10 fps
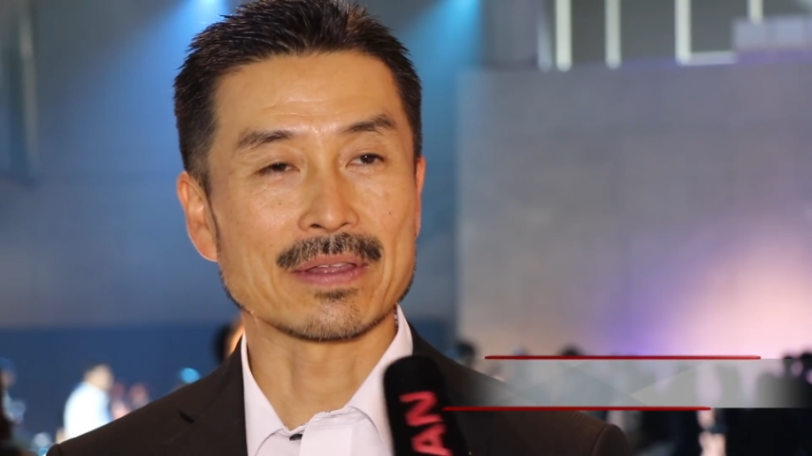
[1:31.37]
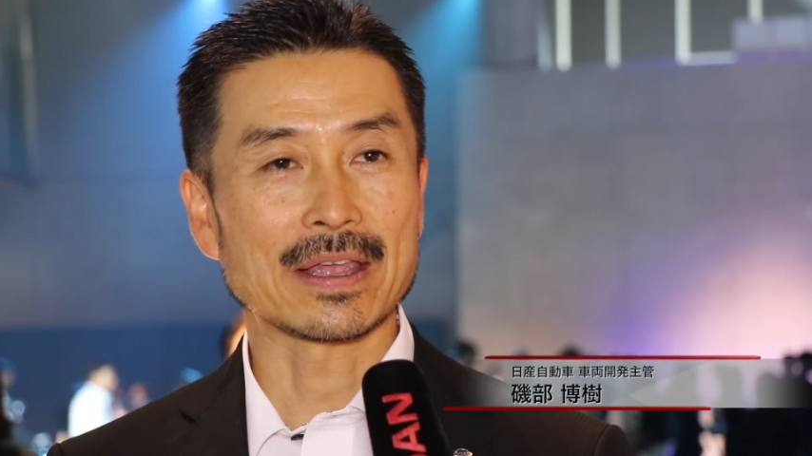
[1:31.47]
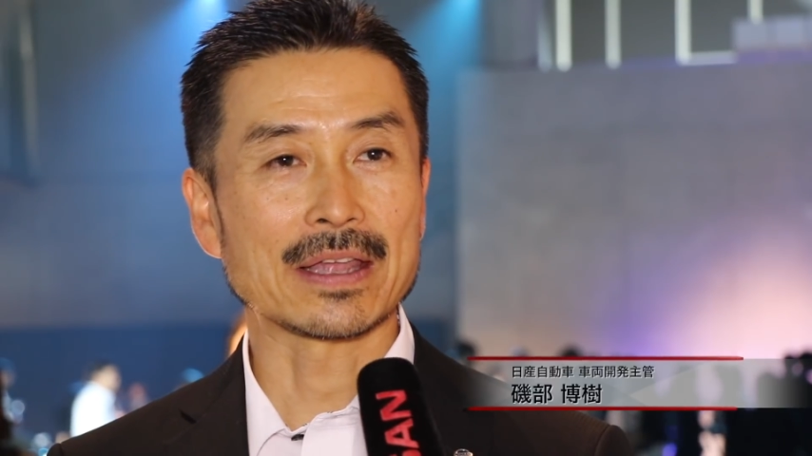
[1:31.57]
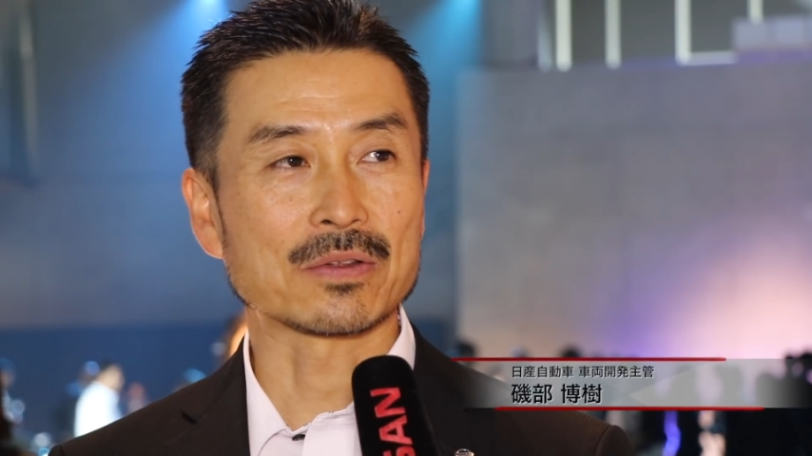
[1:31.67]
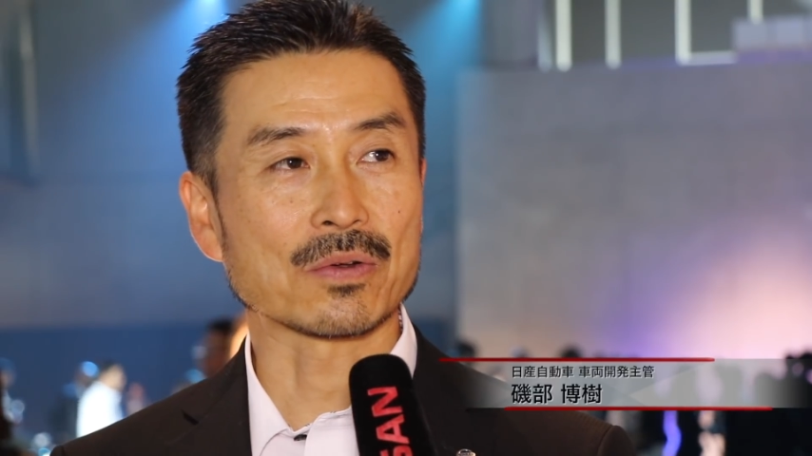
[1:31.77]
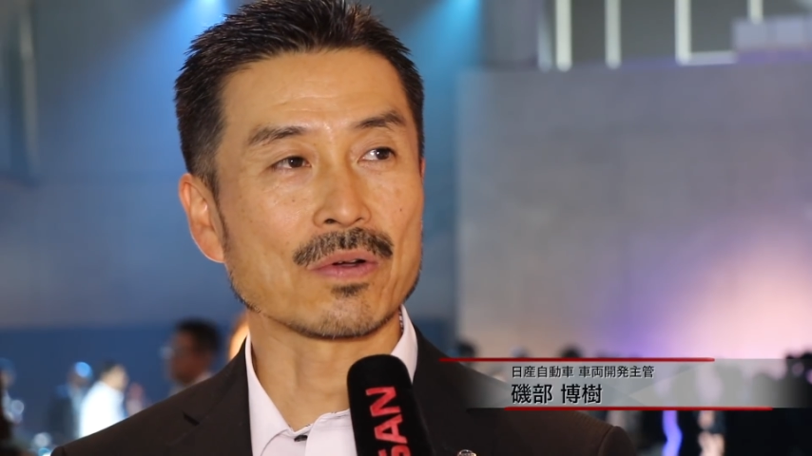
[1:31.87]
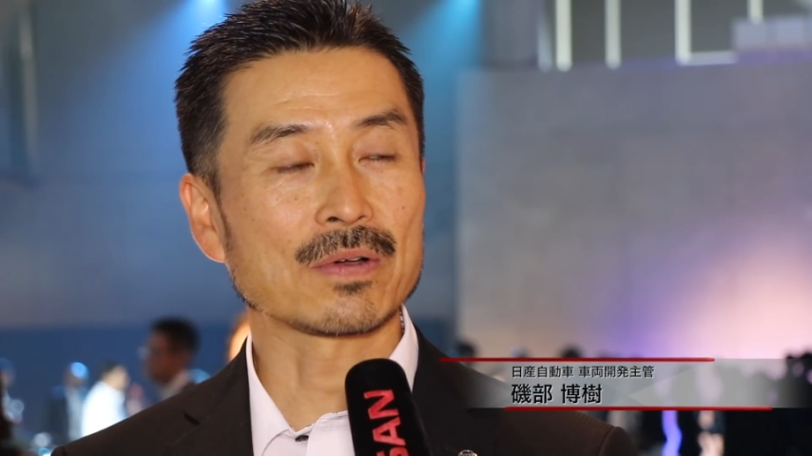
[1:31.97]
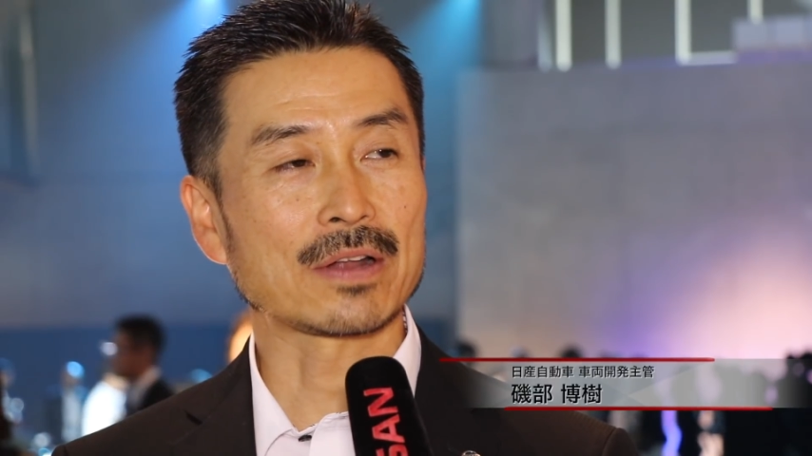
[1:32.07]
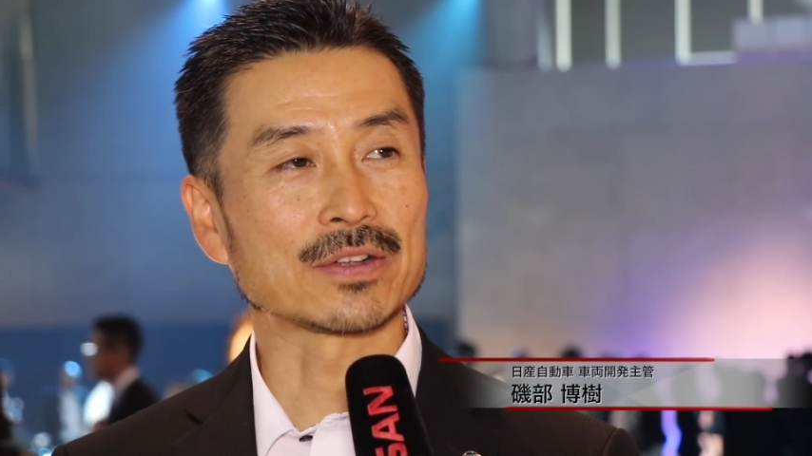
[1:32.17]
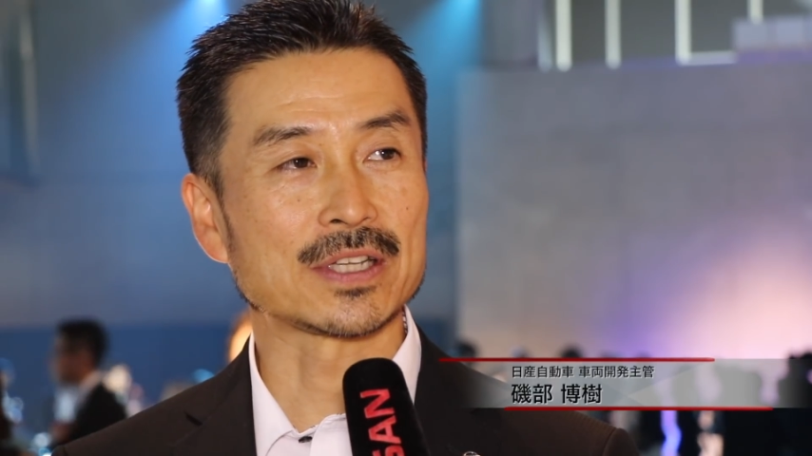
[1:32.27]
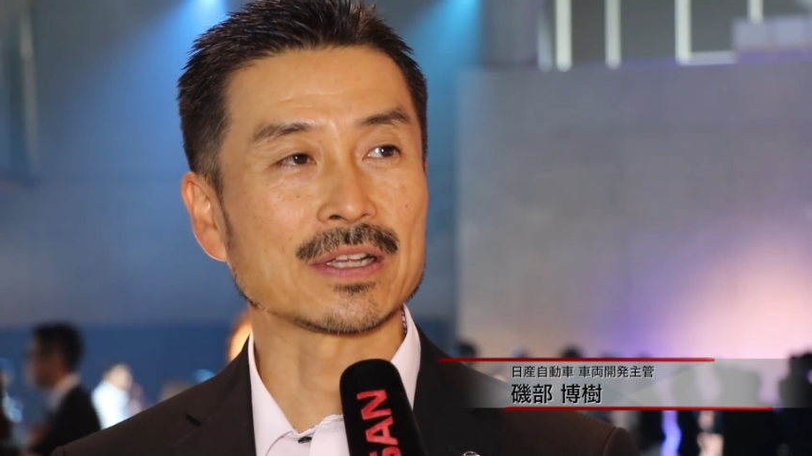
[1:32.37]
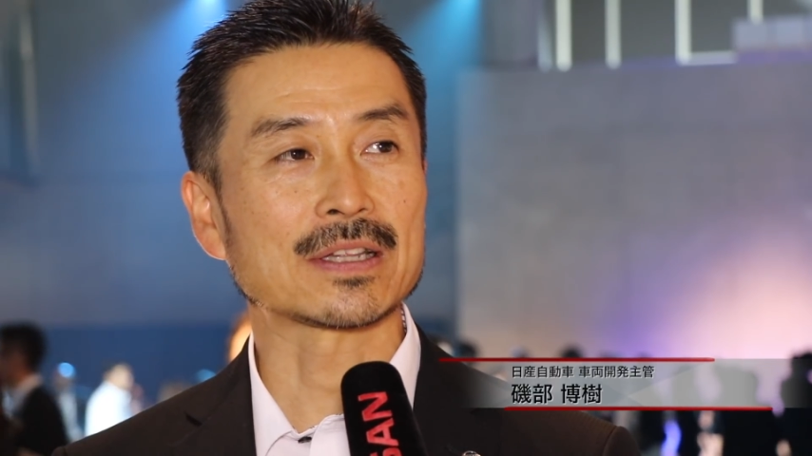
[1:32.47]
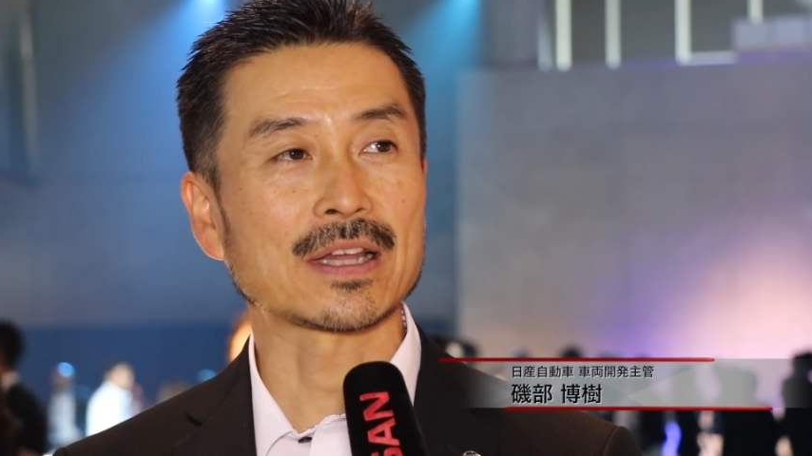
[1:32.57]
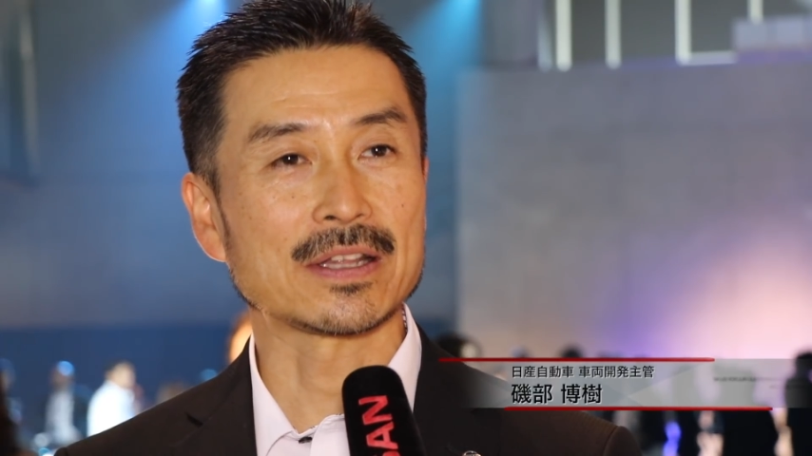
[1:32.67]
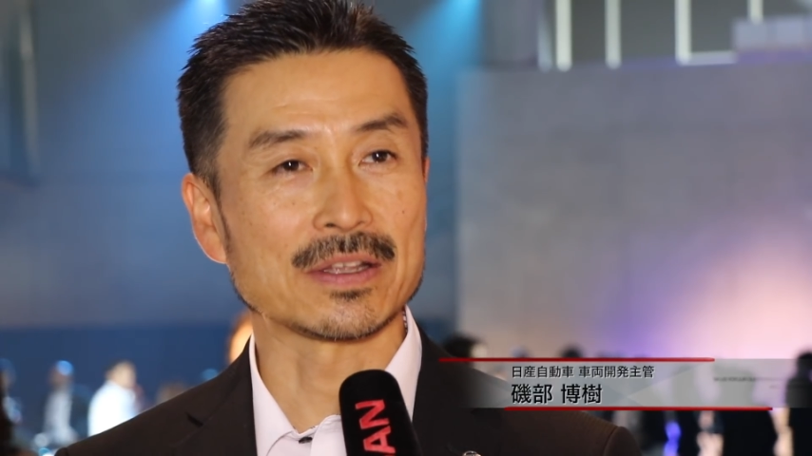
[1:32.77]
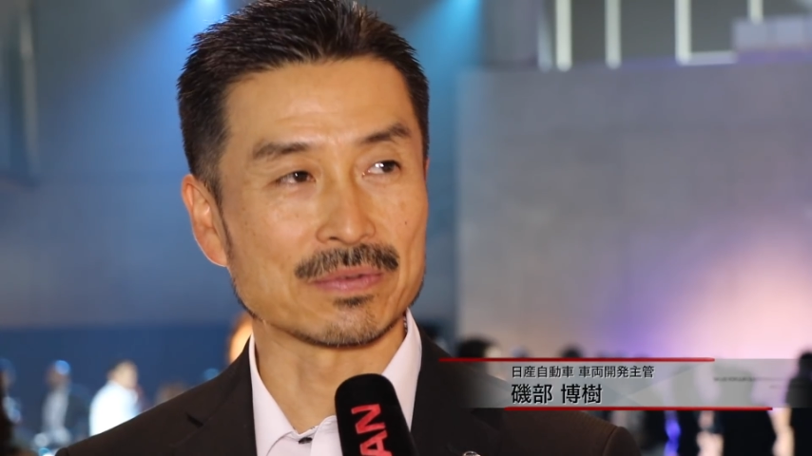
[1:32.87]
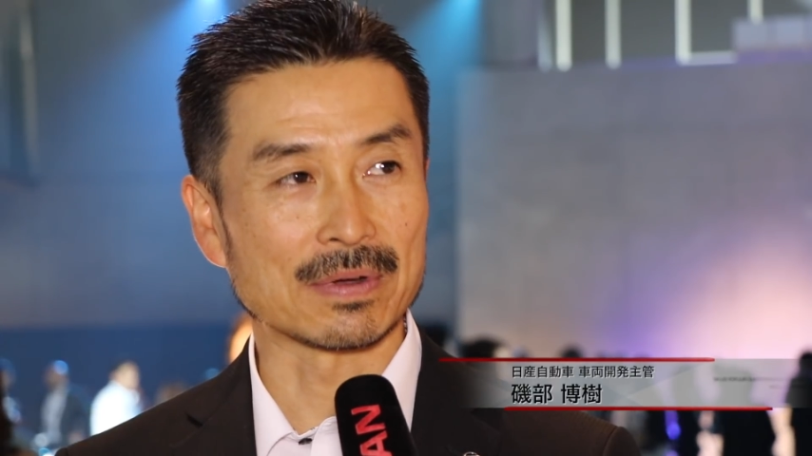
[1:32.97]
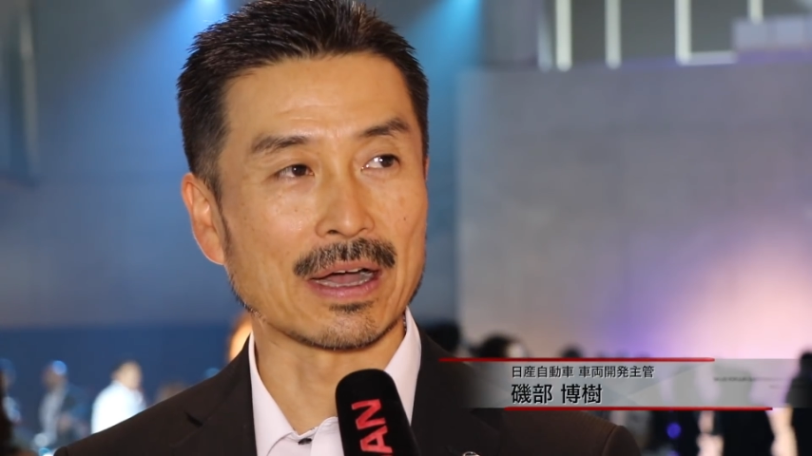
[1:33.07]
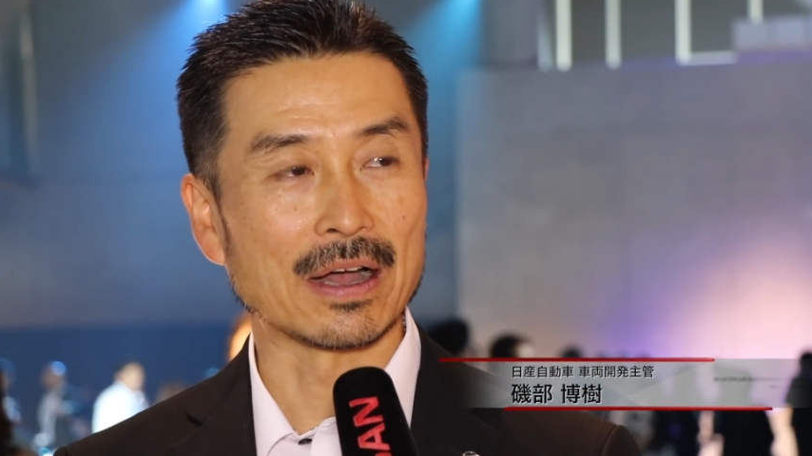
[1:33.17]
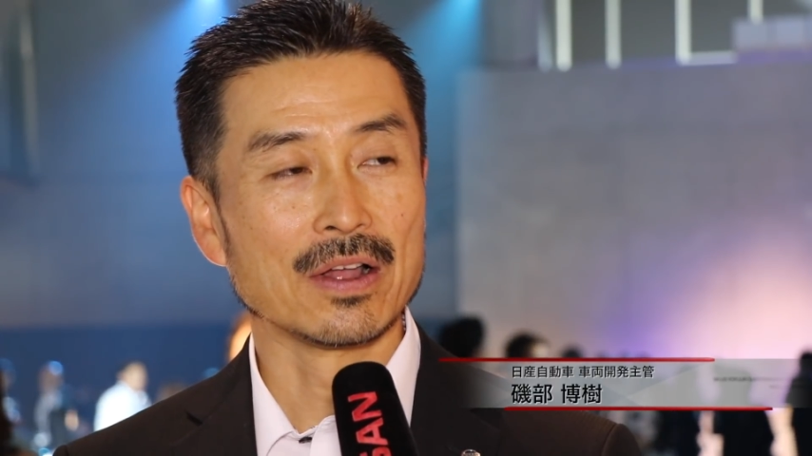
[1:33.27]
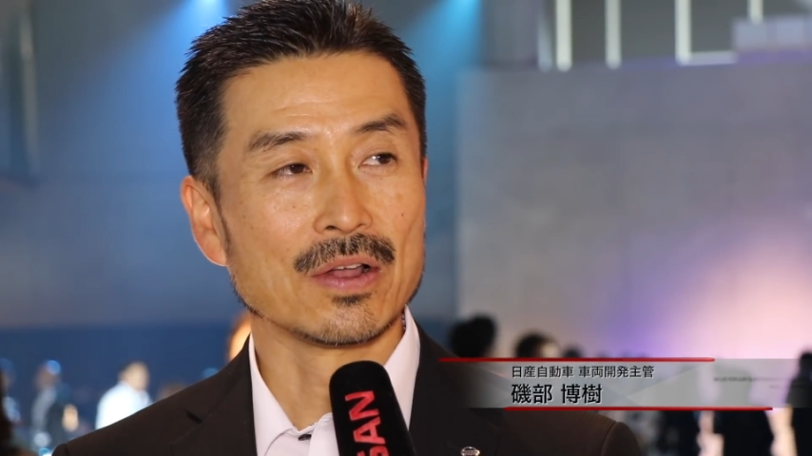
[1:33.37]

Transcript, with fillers: えーと今回の新型リーフは